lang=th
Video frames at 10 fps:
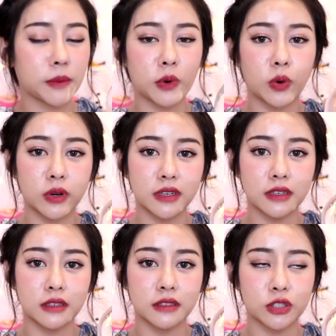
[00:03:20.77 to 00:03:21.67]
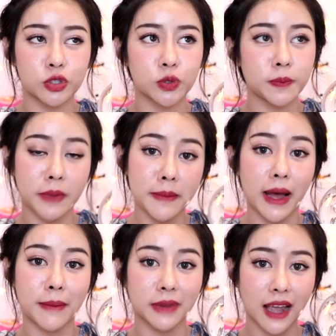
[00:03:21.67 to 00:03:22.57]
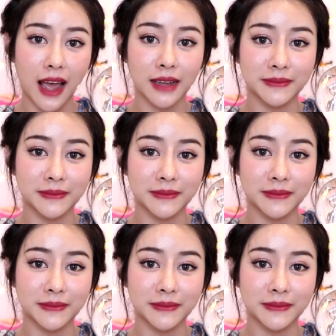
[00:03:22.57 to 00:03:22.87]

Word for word: ขอบคุณ ซุปเปอร์มัมนะคะ